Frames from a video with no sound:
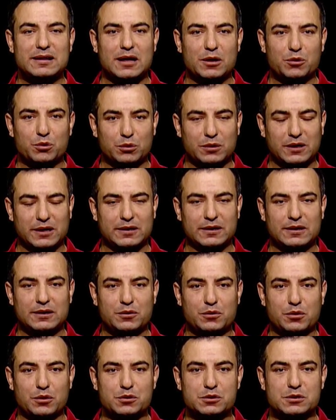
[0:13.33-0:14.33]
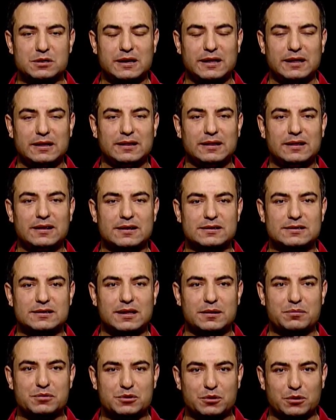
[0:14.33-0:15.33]
kanunları konusuyla ilgili
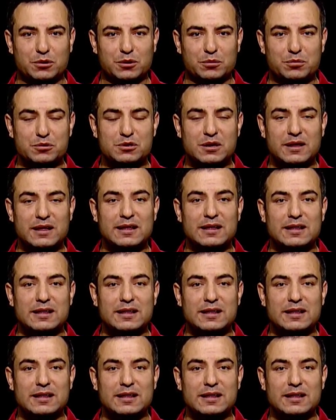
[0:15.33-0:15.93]
hazırlamış olduğumuz